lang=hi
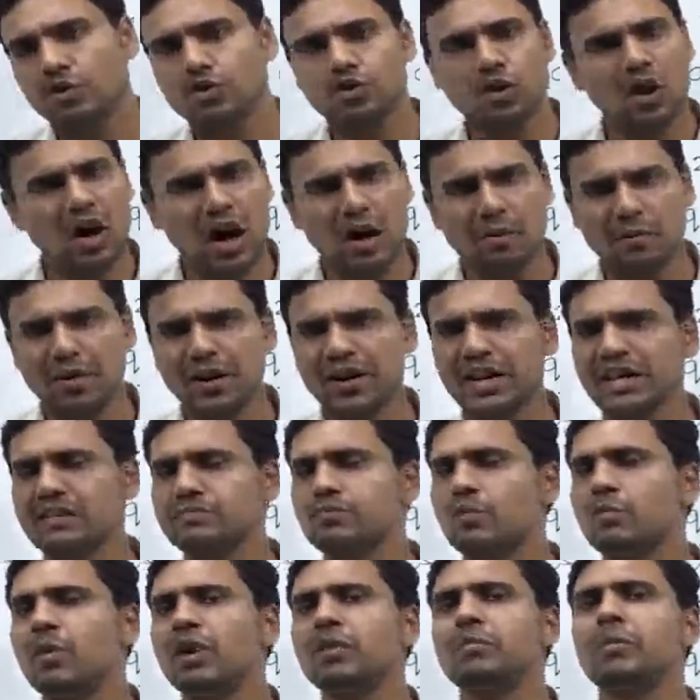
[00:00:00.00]
जो हमारे इस
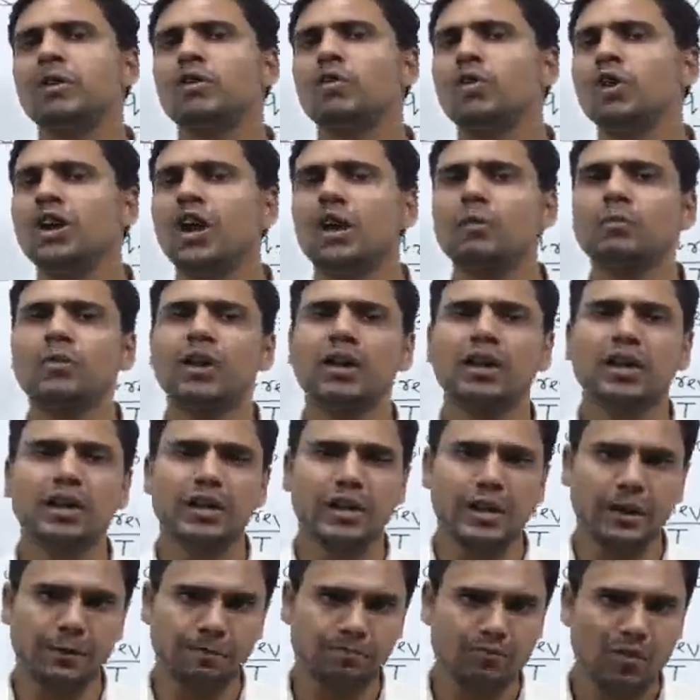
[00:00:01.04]
मूवमेंट पर कोई काम का
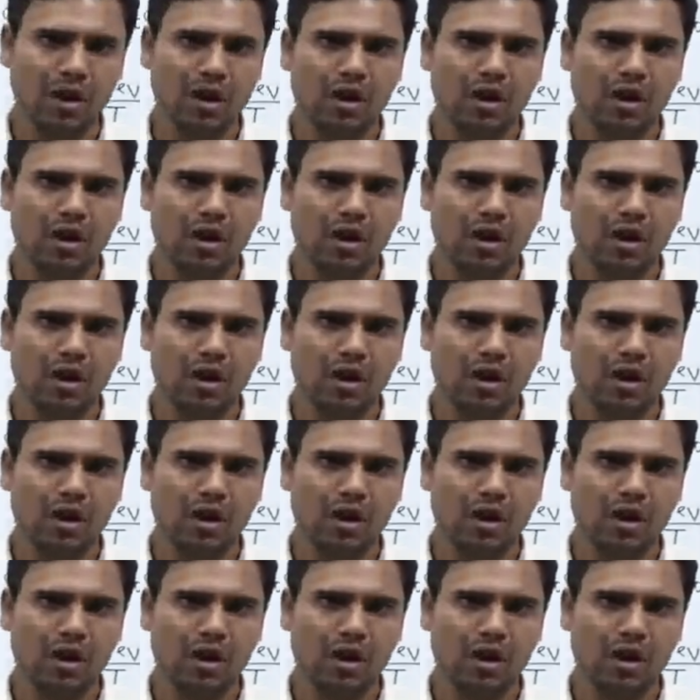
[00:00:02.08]
नहीं है